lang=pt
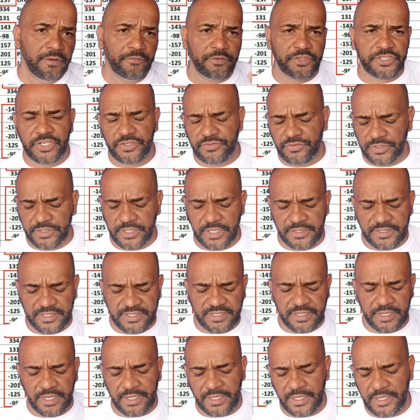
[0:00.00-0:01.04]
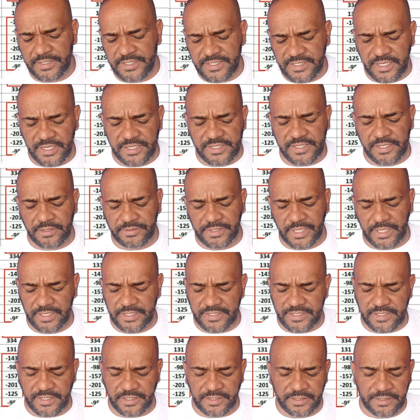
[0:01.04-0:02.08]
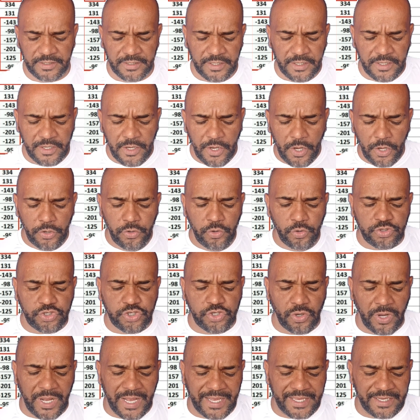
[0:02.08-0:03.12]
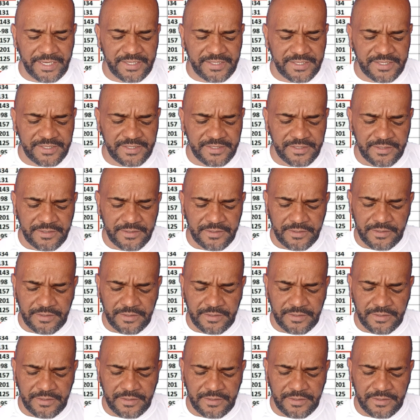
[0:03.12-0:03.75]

Vocês vão ter a, descrição da lista aí no Soares,